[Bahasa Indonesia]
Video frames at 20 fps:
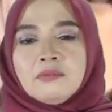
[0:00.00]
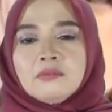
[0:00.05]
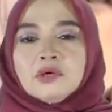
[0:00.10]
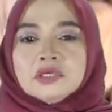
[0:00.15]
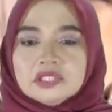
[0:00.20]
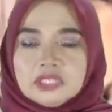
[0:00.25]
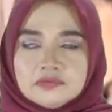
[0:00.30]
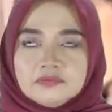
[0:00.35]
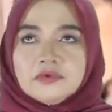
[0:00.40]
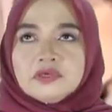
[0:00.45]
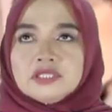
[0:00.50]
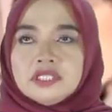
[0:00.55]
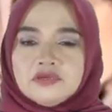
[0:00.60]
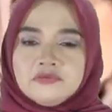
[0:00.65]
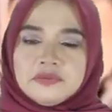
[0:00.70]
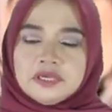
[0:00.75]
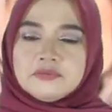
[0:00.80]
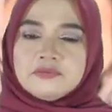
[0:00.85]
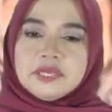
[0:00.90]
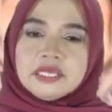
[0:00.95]
Motif-motif
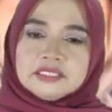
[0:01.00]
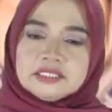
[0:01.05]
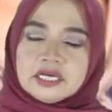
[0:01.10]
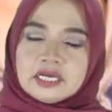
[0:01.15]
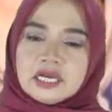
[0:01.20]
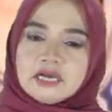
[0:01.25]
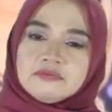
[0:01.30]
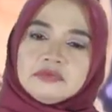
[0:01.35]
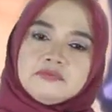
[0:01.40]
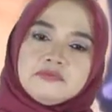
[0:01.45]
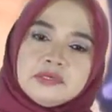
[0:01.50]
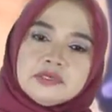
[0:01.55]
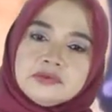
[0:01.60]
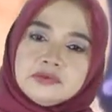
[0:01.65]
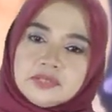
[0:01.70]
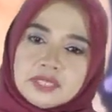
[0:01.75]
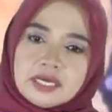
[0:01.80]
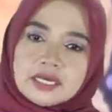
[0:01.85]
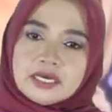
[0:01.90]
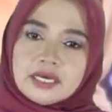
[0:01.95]
yang biasa kami
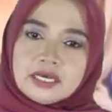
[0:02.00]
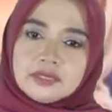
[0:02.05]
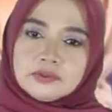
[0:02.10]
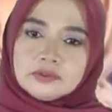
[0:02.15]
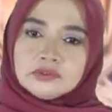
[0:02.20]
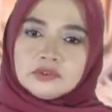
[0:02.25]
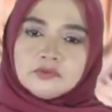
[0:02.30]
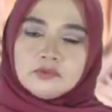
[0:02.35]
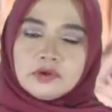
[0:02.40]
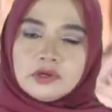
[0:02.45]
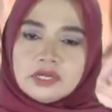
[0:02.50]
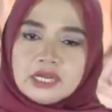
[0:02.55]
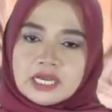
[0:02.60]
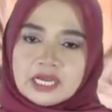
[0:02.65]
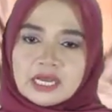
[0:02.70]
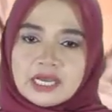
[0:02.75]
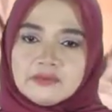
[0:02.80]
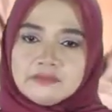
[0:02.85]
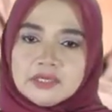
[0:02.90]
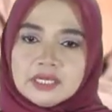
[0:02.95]
pergunakan untuk produk
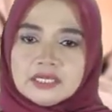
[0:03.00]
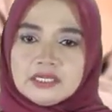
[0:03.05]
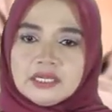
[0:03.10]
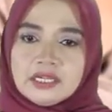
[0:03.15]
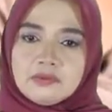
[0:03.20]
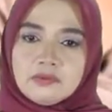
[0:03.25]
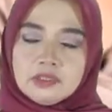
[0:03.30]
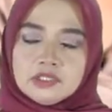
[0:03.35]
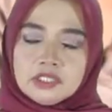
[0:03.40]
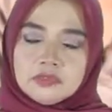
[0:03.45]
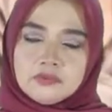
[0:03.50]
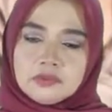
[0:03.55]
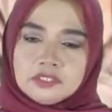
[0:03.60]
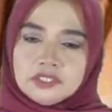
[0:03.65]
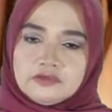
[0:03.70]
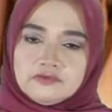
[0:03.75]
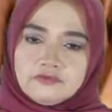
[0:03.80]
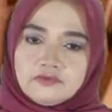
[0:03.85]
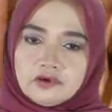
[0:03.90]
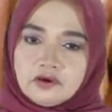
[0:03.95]
kami adalah
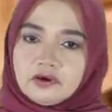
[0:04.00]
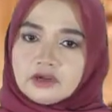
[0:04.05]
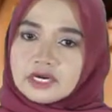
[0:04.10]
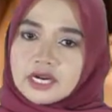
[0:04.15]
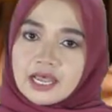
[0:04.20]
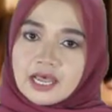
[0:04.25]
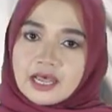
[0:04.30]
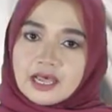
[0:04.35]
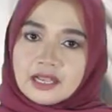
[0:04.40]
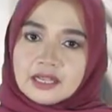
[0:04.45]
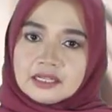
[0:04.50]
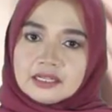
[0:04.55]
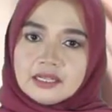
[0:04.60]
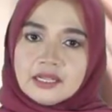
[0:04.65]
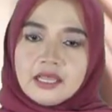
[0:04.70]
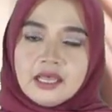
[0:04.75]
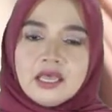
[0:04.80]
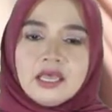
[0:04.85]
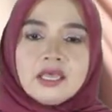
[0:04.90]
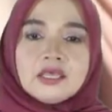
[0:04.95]
motif-motif floral,
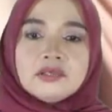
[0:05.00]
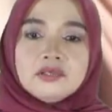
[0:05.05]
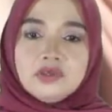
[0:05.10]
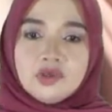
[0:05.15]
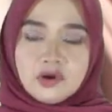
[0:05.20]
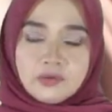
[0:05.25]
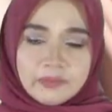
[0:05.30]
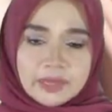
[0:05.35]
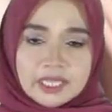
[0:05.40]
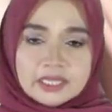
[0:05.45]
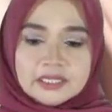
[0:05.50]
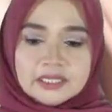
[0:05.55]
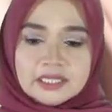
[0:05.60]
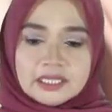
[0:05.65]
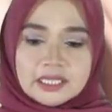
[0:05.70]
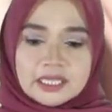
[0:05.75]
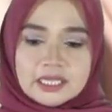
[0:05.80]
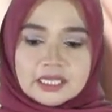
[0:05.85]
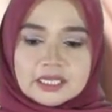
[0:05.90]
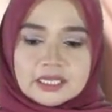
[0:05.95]

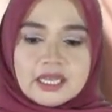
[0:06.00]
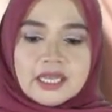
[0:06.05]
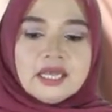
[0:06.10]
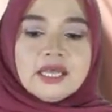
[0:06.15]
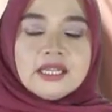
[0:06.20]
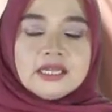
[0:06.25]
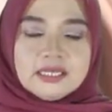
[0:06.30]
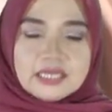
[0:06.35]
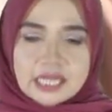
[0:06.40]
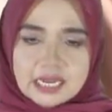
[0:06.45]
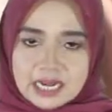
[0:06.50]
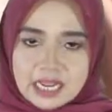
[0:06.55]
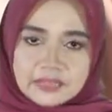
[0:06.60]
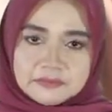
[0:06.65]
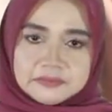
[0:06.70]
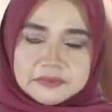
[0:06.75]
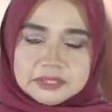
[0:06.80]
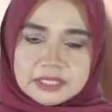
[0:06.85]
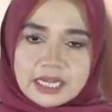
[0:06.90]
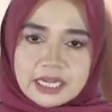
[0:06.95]
geometrik, dan
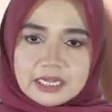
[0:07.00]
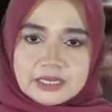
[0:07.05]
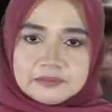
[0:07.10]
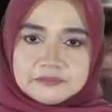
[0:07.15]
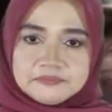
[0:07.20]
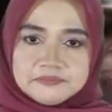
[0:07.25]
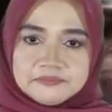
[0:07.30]
abstrak.